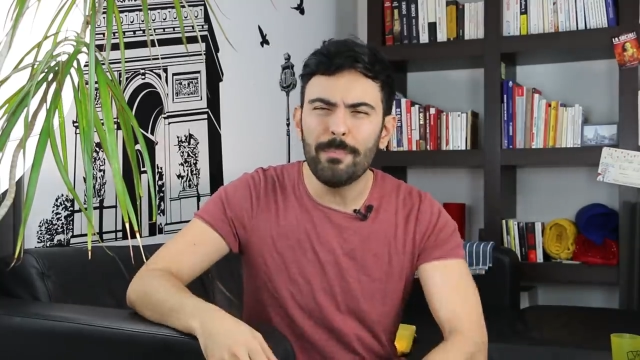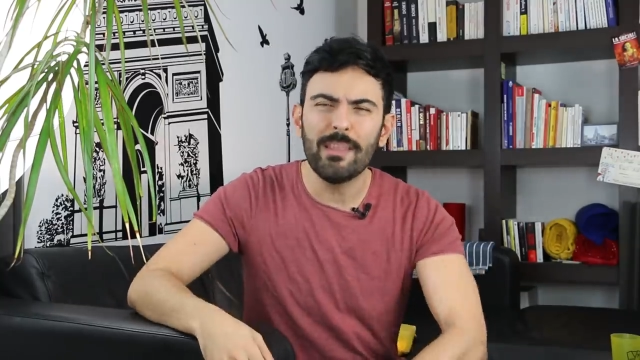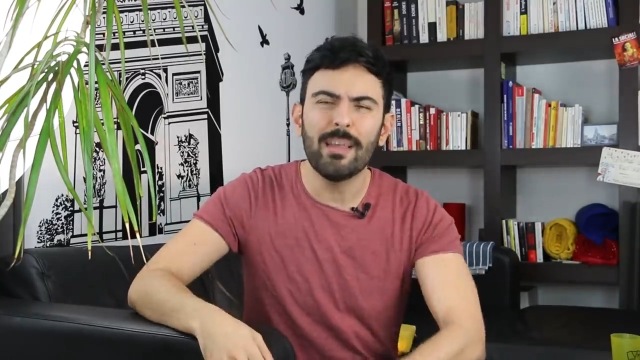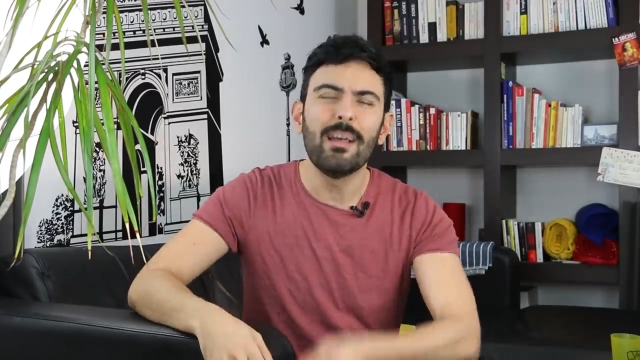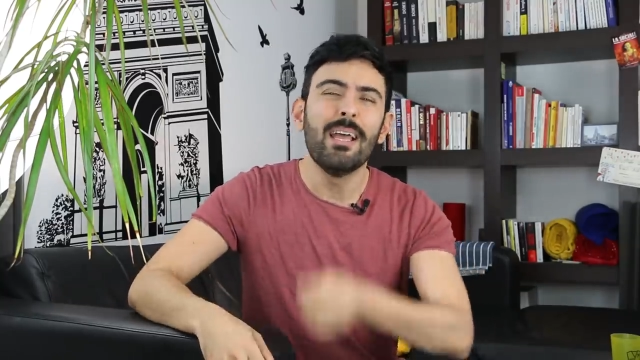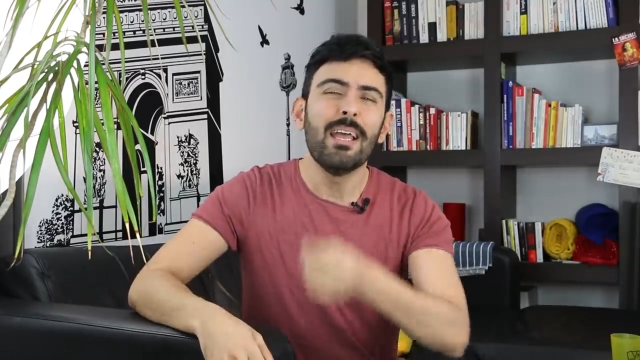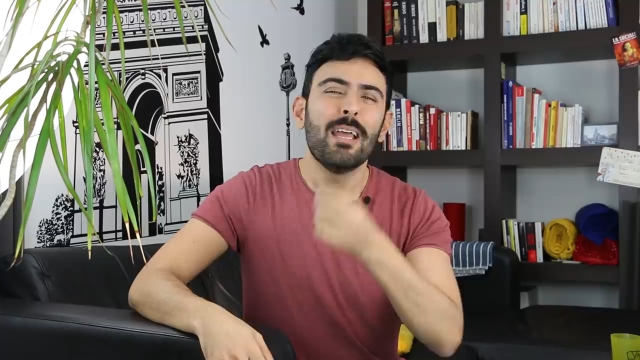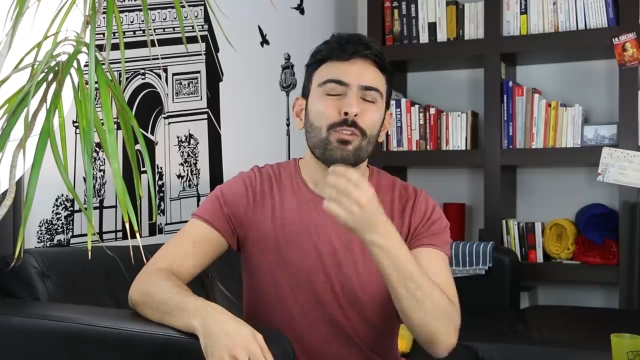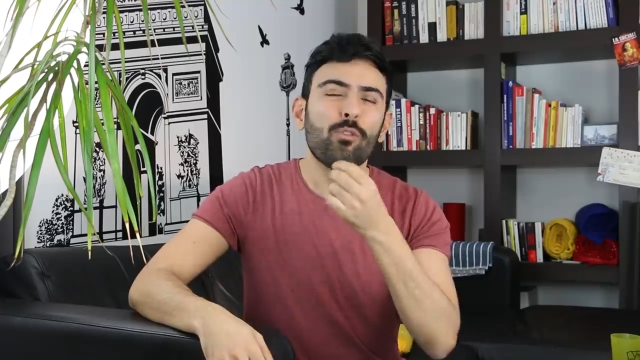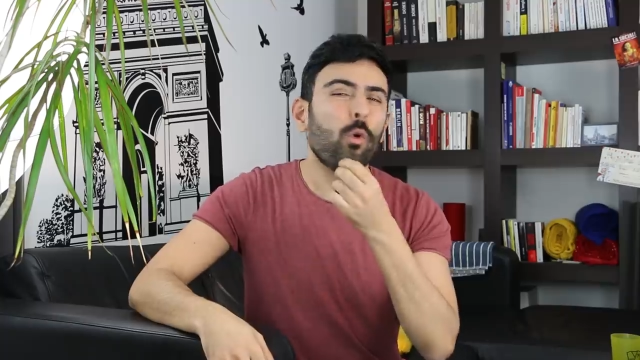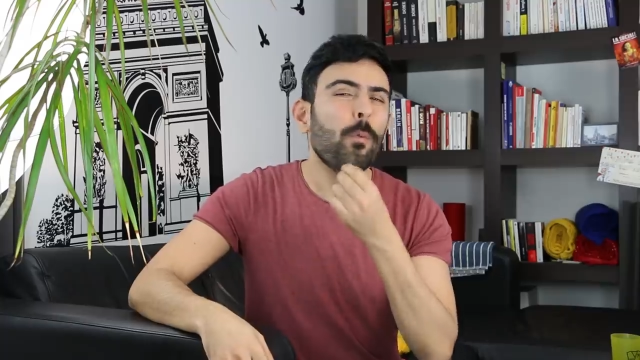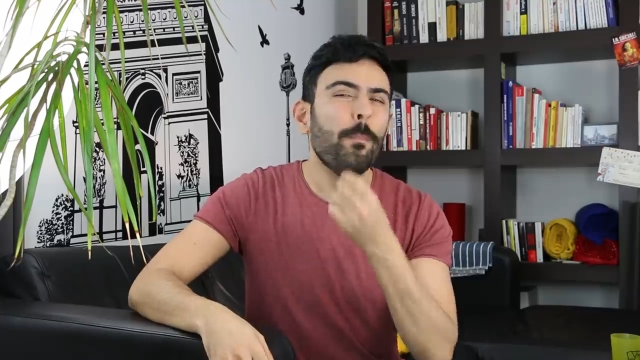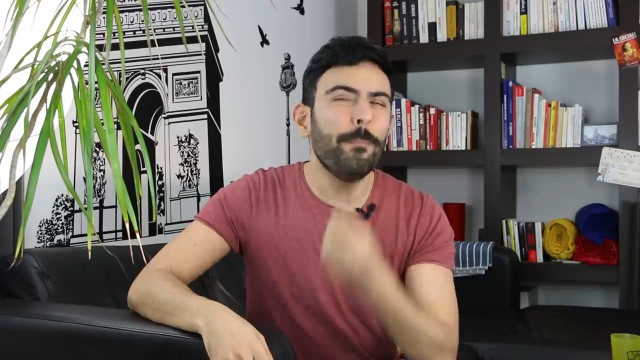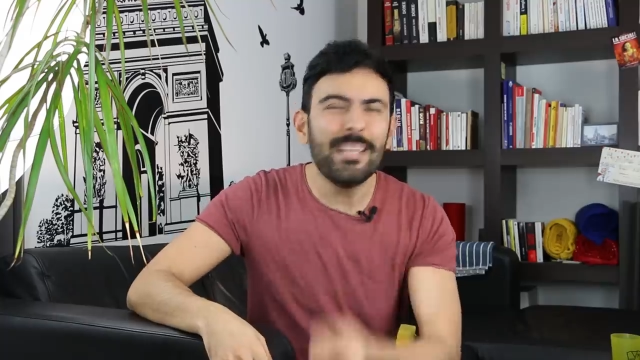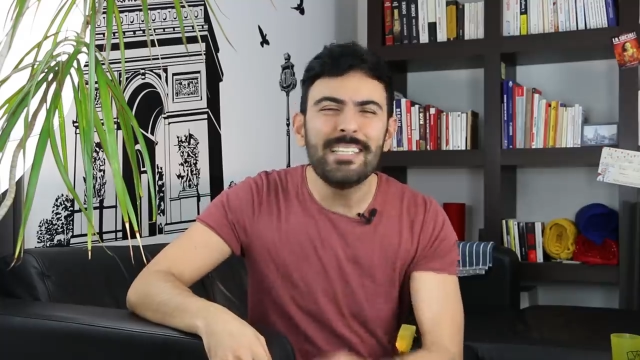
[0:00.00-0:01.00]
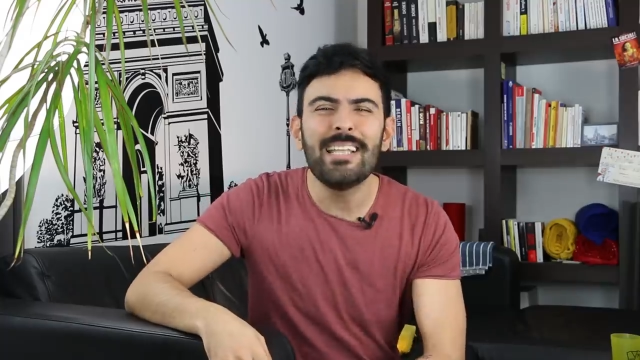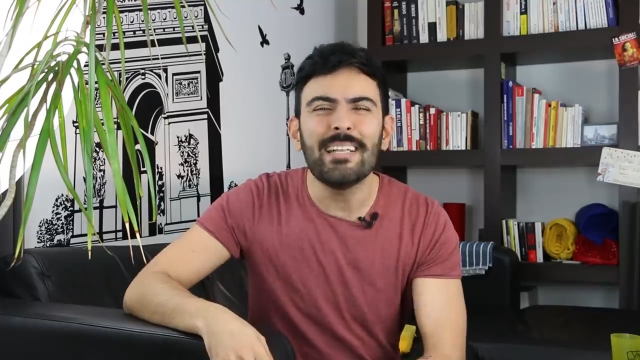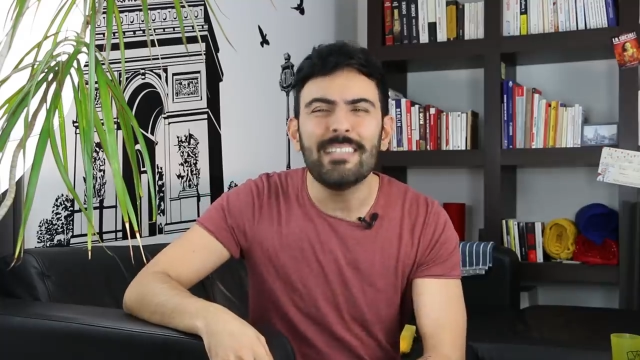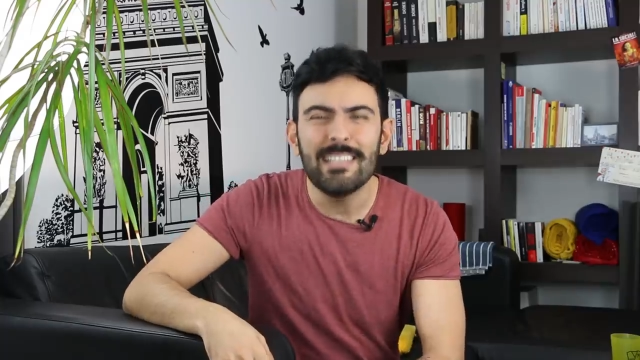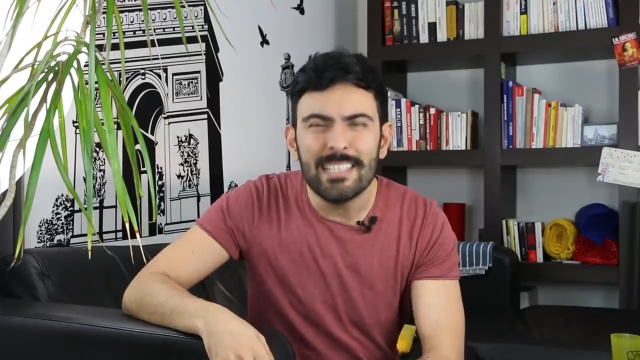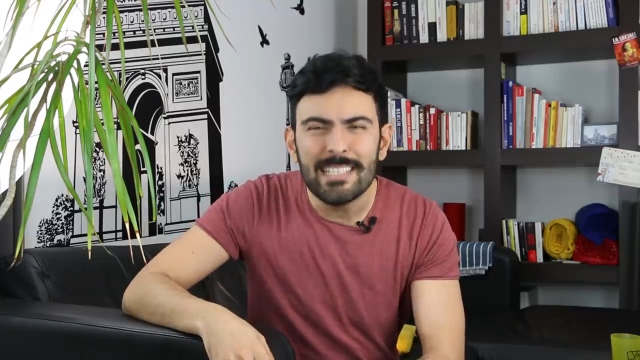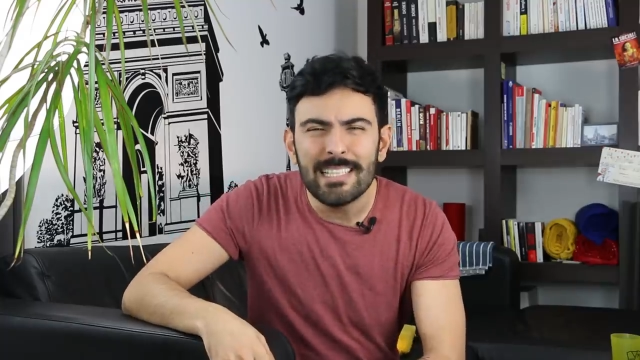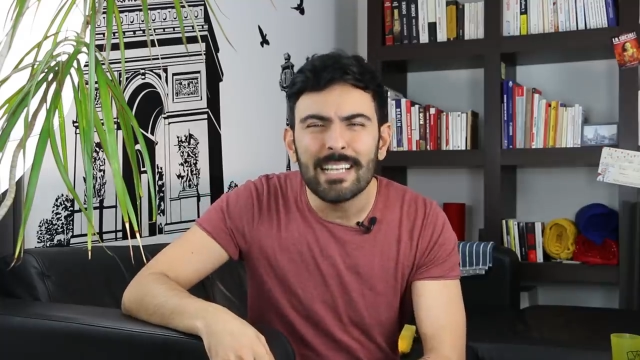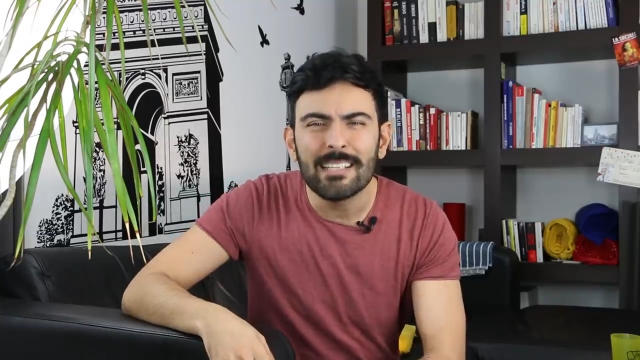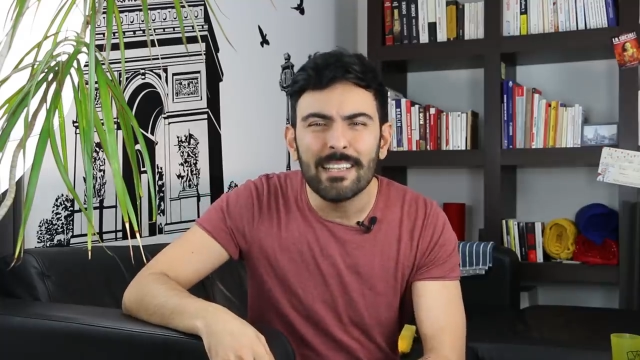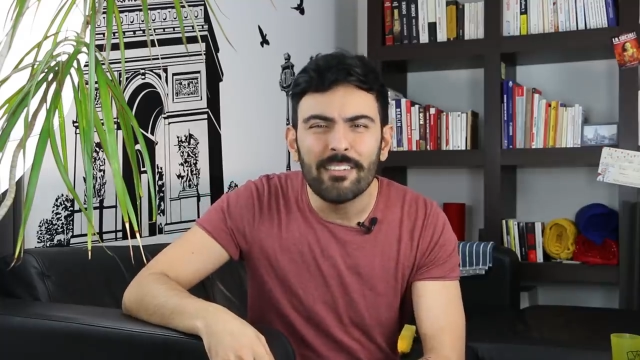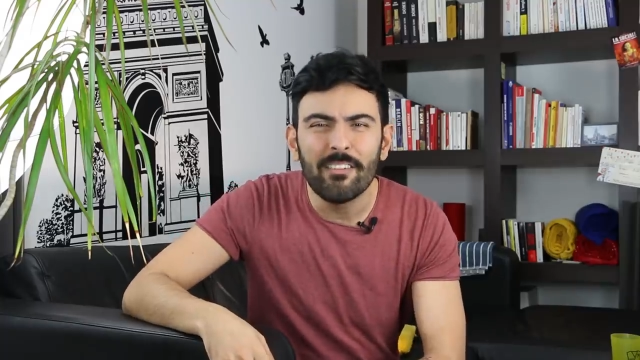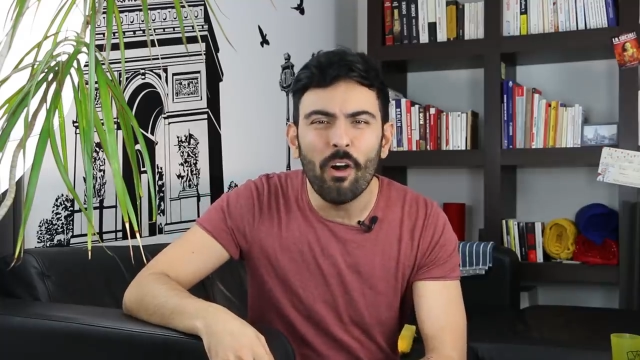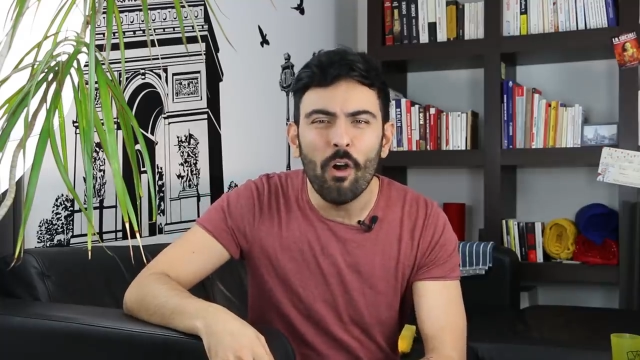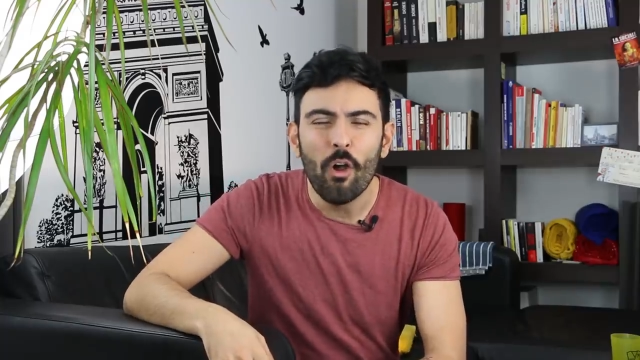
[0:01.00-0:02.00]
bien trop médiatisé ces
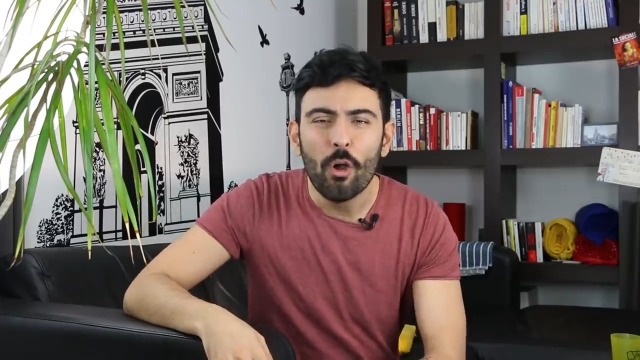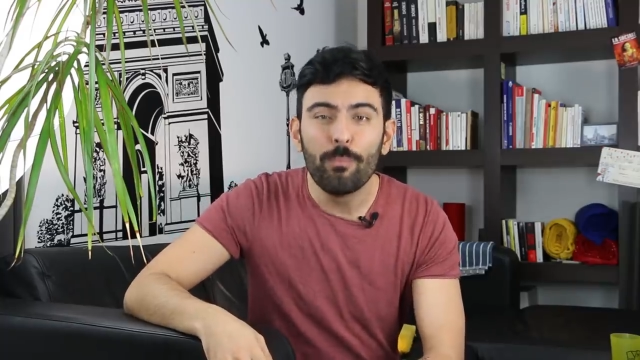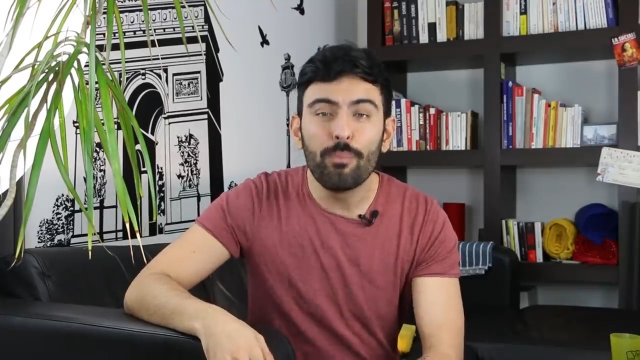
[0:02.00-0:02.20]
derniers temps,